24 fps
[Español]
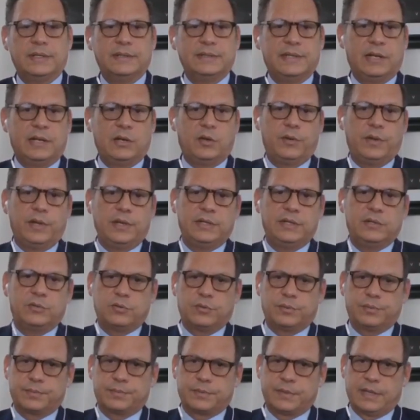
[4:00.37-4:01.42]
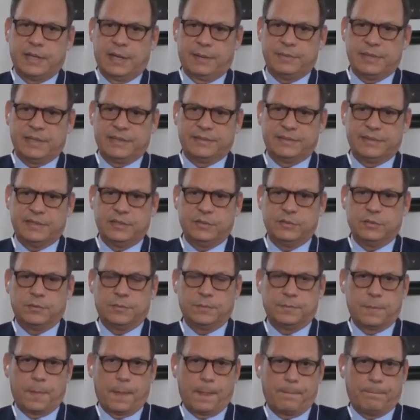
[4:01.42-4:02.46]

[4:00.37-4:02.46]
de los delitos que habían sido,